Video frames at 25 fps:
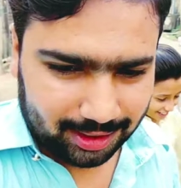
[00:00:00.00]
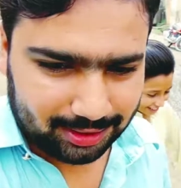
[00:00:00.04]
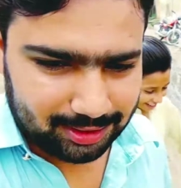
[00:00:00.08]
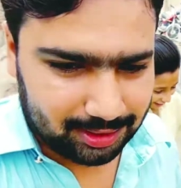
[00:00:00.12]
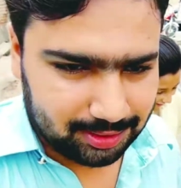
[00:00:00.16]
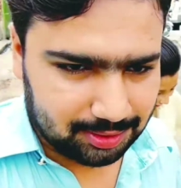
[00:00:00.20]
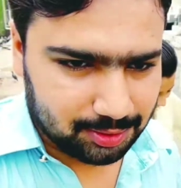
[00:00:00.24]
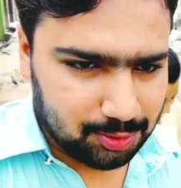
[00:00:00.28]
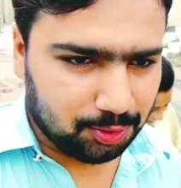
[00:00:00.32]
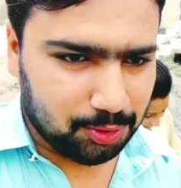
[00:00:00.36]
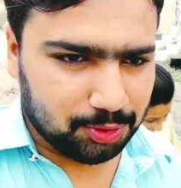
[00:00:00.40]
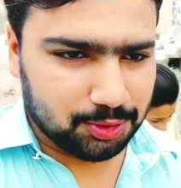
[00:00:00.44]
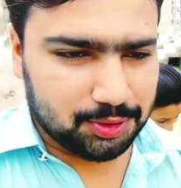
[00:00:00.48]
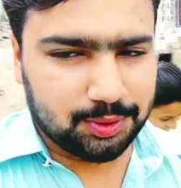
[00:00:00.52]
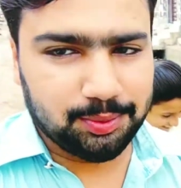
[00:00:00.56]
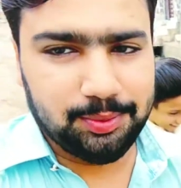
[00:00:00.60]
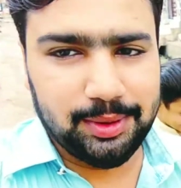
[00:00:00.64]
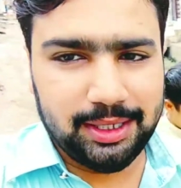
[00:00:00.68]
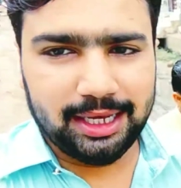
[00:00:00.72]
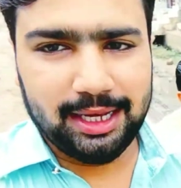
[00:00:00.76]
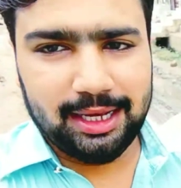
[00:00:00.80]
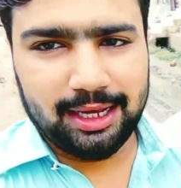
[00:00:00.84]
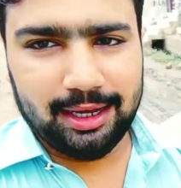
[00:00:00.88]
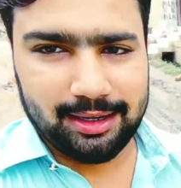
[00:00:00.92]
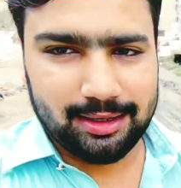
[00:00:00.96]
गया था दोस्त
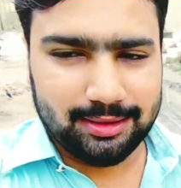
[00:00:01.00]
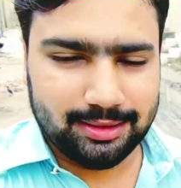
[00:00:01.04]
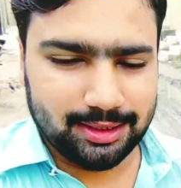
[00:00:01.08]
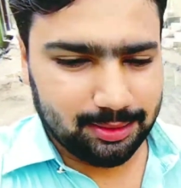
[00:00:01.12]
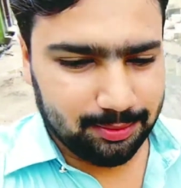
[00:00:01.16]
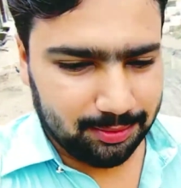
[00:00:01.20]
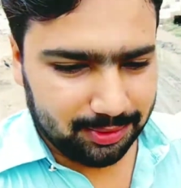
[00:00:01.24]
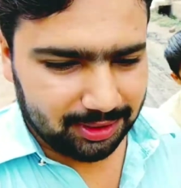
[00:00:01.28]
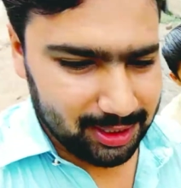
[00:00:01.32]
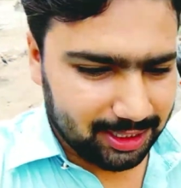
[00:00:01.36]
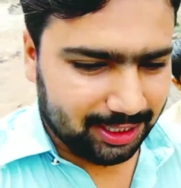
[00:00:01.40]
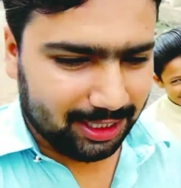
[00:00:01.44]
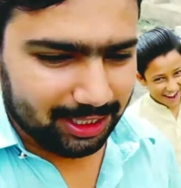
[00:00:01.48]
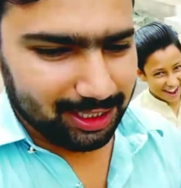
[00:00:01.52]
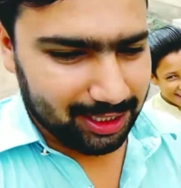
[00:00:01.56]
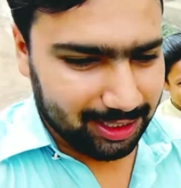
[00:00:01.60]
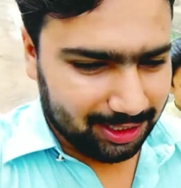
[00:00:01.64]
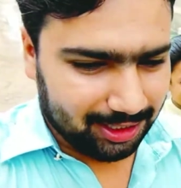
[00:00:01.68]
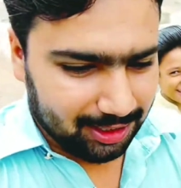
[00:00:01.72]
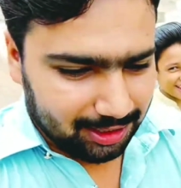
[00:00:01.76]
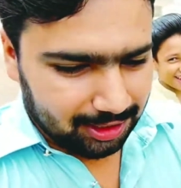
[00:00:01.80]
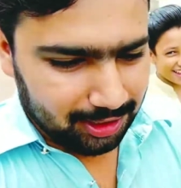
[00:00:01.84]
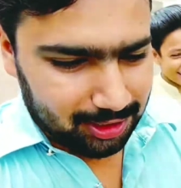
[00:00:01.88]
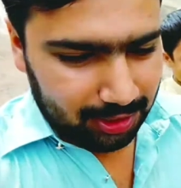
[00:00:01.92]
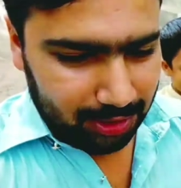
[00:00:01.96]
भी हैं कज़न भी हैं
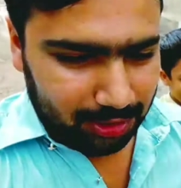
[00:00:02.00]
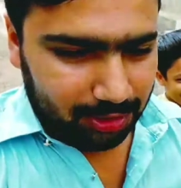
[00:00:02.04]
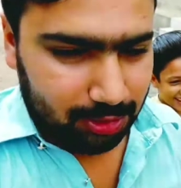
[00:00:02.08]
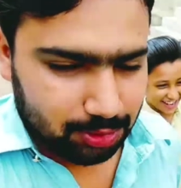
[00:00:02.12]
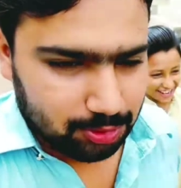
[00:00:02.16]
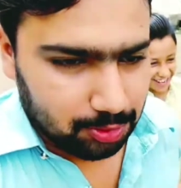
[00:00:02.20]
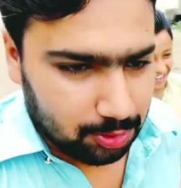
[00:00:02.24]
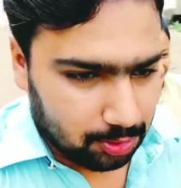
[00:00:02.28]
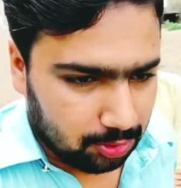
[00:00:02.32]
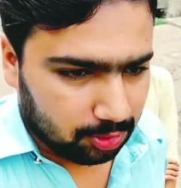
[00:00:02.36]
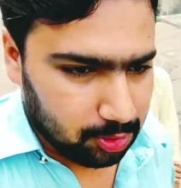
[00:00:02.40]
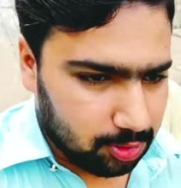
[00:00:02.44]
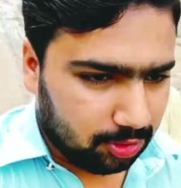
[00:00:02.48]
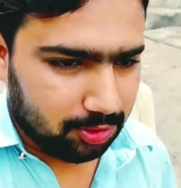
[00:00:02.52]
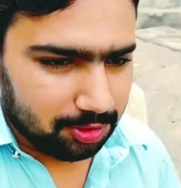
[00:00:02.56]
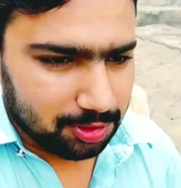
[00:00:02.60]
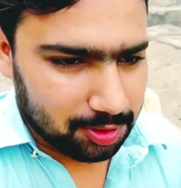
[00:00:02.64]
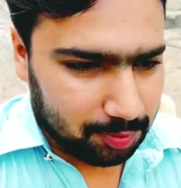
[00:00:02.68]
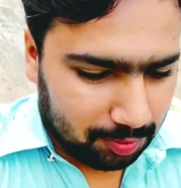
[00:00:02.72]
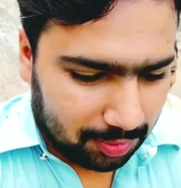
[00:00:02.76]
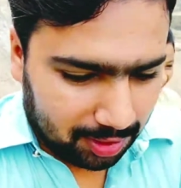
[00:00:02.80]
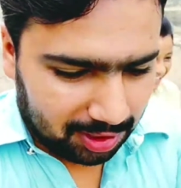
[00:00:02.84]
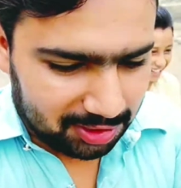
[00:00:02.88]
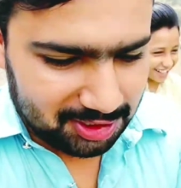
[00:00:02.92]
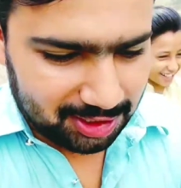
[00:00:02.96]
तो
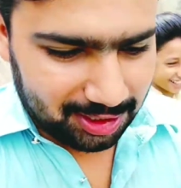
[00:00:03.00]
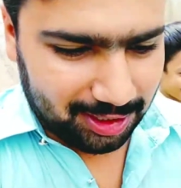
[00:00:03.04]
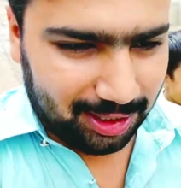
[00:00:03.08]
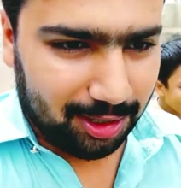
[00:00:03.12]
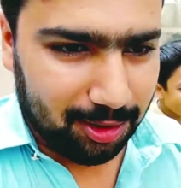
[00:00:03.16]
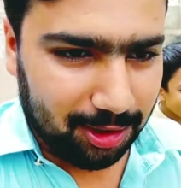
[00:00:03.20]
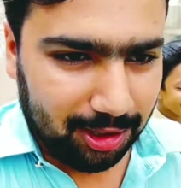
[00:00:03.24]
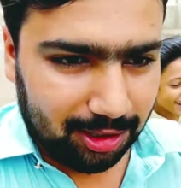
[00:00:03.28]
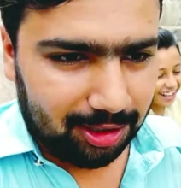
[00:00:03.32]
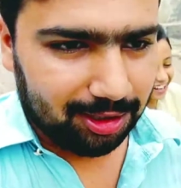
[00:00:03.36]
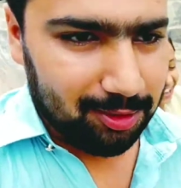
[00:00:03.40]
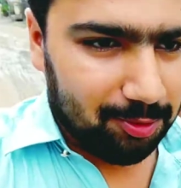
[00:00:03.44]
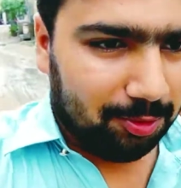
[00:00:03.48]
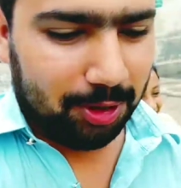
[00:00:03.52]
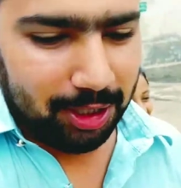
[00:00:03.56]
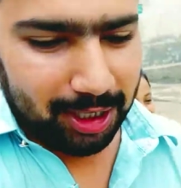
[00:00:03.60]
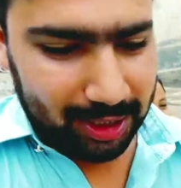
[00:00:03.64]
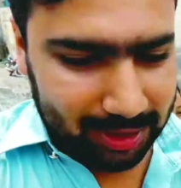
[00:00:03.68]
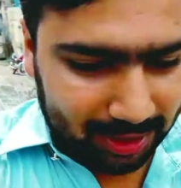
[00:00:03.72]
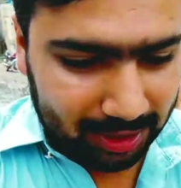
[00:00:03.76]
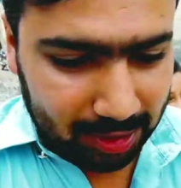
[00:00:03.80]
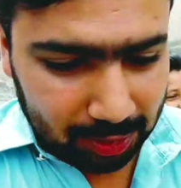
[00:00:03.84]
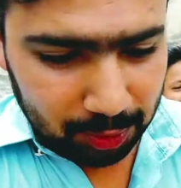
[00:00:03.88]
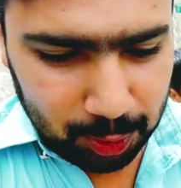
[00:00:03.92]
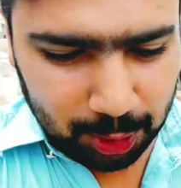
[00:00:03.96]
माशाल्लाह वो
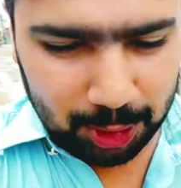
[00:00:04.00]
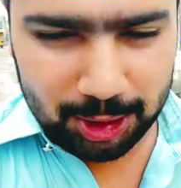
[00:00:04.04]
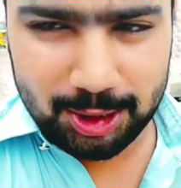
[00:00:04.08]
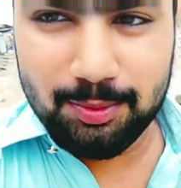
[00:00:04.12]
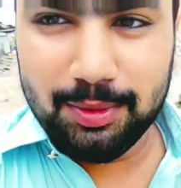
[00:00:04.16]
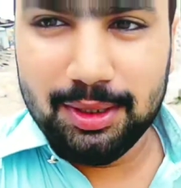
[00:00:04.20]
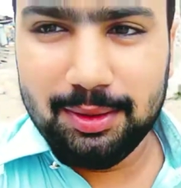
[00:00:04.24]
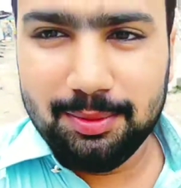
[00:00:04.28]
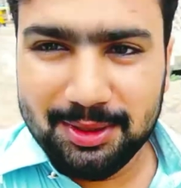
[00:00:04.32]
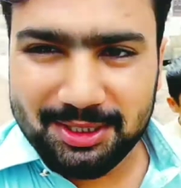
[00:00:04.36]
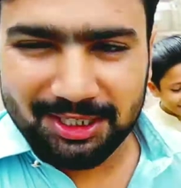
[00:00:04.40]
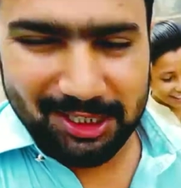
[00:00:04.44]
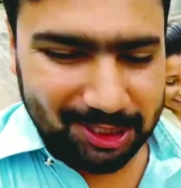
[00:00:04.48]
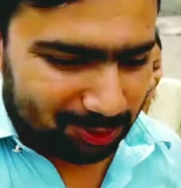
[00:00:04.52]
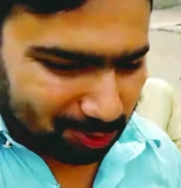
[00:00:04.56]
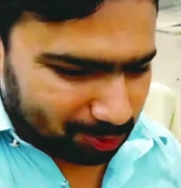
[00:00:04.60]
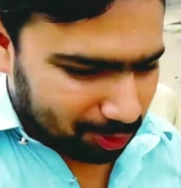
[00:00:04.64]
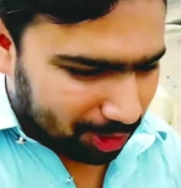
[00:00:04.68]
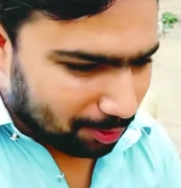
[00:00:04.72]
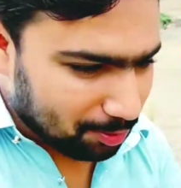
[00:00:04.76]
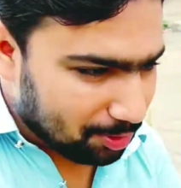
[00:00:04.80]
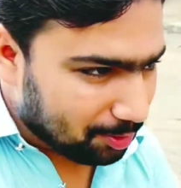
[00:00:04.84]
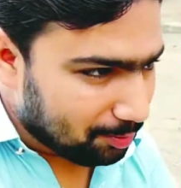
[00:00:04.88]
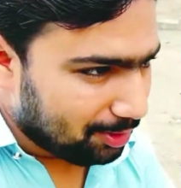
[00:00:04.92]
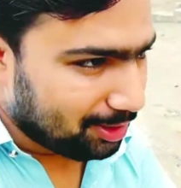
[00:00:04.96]
कहते हैं जो किस्मत में चीज़ वो
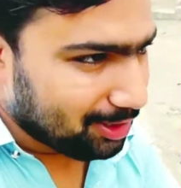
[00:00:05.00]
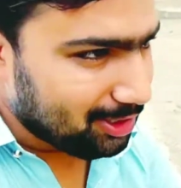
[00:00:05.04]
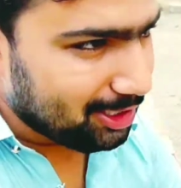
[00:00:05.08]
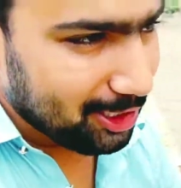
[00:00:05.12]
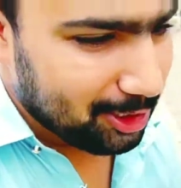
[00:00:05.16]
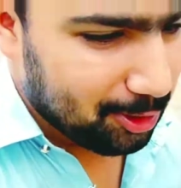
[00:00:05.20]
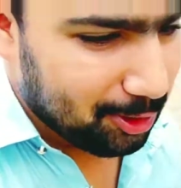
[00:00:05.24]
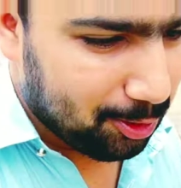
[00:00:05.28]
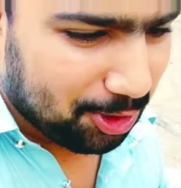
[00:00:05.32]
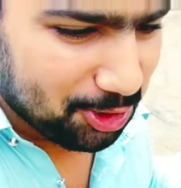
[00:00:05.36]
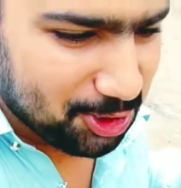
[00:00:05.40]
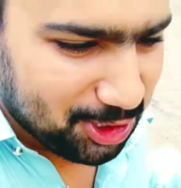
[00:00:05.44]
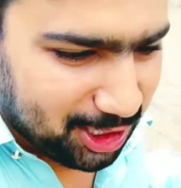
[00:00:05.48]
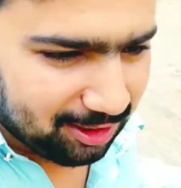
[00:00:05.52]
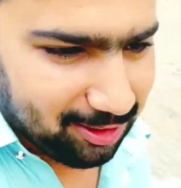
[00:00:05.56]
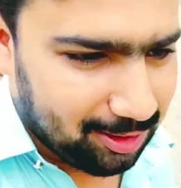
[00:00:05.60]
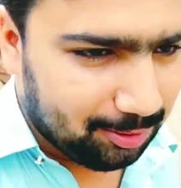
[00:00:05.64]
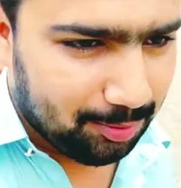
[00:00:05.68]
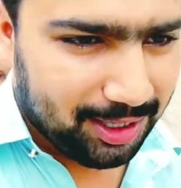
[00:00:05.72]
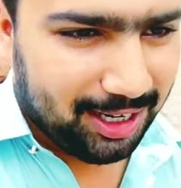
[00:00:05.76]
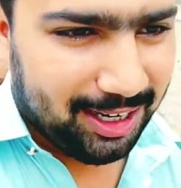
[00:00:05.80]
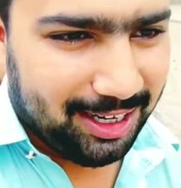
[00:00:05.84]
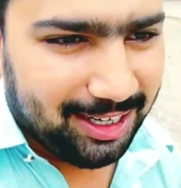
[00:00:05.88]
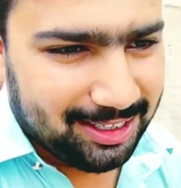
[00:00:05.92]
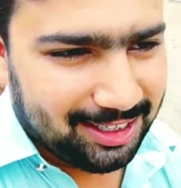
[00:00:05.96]
आपको मिलती है इन्होंने चावल
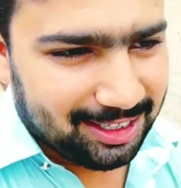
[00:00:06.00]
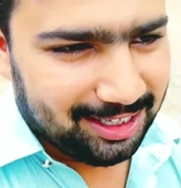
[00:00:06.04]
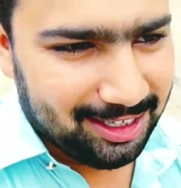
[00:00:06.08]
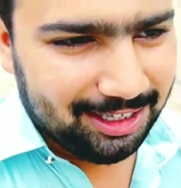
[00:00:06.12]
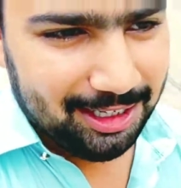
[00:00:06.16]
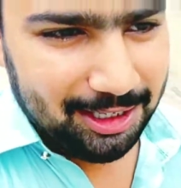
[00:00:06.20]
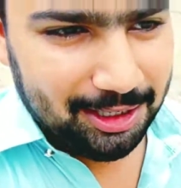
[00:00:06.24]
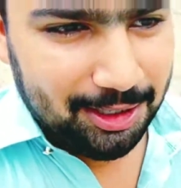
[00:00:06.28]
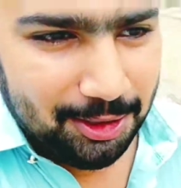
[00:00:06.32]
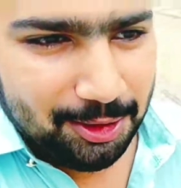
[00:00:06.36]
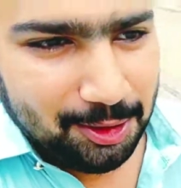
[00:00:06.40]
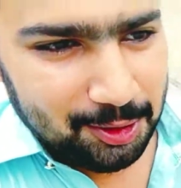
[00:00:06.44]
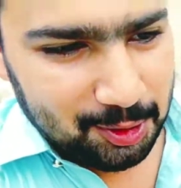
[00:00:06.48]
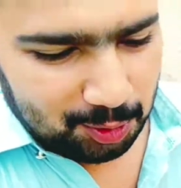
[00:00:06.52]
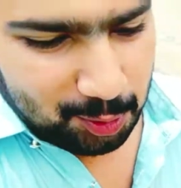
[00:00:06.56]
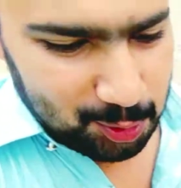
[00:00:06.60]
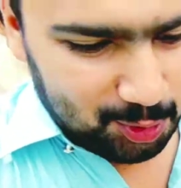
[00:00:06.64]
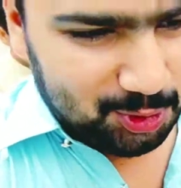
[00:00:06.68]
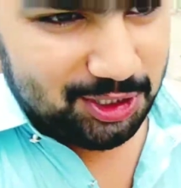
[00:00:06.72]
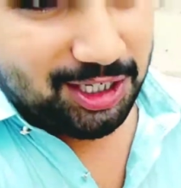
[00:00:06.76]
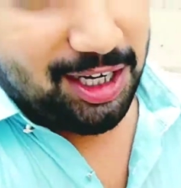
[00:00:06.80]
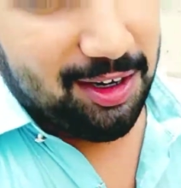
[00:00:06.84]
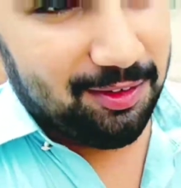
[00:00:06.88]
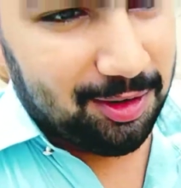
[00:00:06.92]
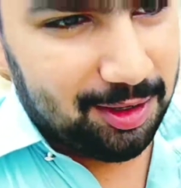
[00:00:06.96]
बनाए थे तो
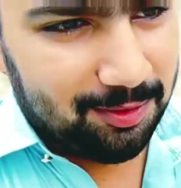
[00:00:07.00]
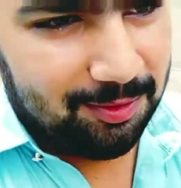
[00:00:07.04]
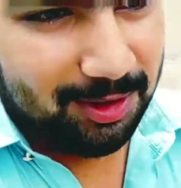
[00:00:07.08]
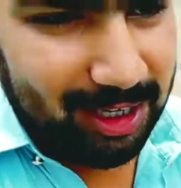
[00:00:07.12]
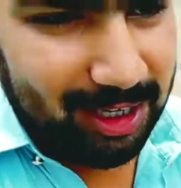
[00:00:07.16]
चावल